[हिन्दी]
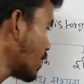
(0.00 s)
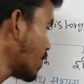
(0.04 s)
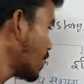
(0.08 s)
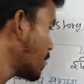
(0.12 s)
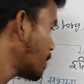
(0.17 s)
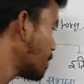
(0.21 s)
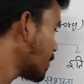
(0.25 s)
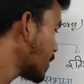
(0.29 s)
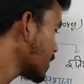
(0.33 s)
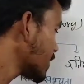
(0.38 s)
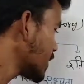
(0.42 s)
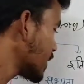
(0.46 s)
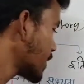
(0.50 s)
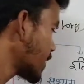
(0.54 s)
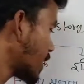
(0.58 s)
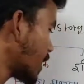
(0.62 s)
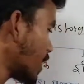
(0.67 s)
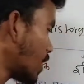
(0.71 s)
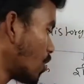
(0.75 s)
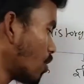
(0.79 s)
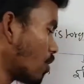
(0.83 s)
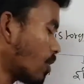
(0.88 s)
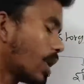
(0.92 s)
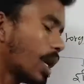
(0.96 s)
काल
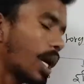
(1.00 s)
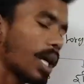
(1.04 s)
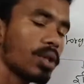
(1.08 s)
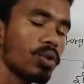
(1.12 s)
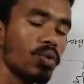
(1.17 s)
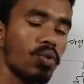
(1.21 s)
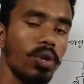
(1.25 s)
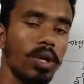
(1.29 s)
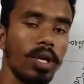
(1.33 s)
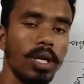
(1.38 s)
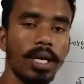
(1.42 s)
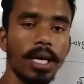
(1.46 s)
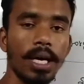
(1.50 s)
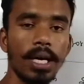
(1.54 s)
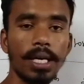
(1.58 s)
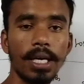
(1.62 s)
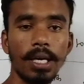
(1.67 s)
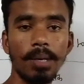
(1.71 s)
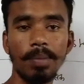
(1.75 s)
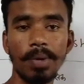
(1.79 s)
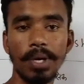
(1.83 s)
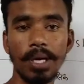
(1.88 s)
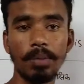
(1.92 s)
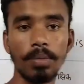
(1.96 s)
मध्यकाल और आधुनिक काल
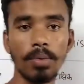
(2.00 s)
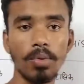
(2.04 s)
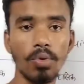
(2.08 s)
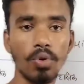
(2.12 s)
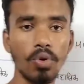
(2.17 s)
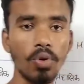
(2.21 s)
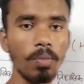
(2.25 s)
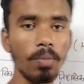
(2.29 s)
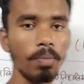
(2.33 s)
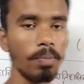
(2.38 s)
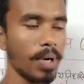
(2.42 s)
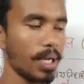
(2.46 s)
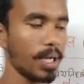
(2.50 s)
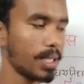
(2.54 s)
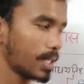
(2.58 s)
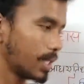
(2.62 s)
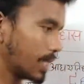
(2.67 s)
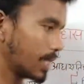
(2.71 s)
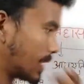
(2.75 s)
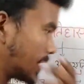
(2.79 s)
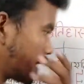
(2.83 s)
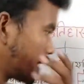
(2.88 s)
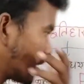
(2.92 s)
के बारे में हम लोग बात